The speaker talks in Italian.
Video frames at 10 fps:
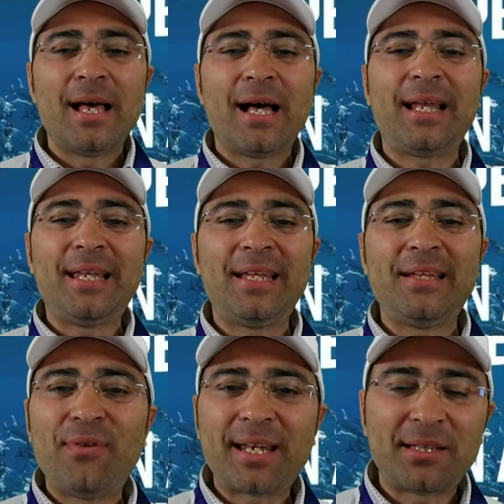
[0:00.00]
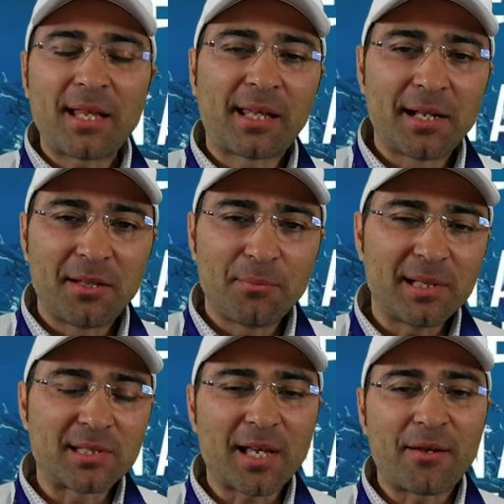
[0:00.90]
alle varie tecniche di
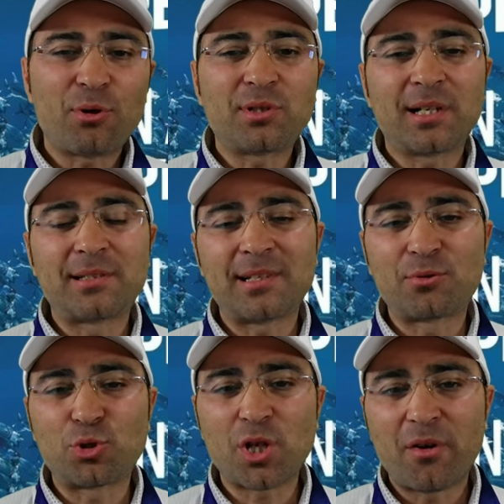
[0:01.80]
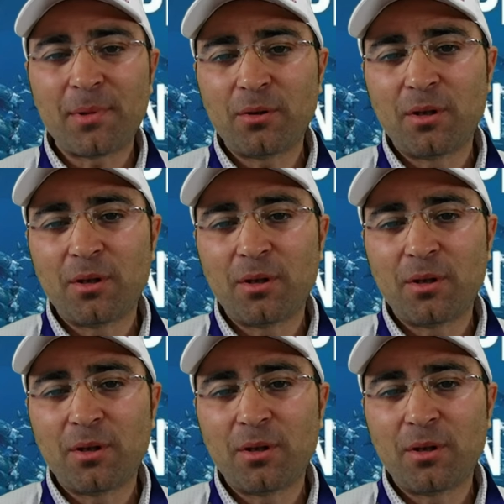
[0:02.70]
pesca. È una cosa che si associava ma,